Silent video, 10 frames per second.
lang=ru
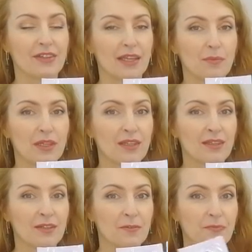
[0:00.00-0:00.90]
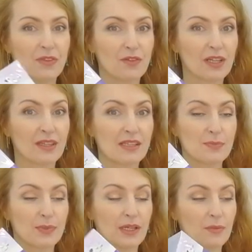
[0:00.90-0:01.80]
витамины
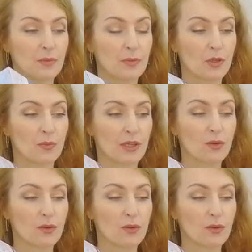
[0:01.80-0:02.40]
wellness pack мы пьем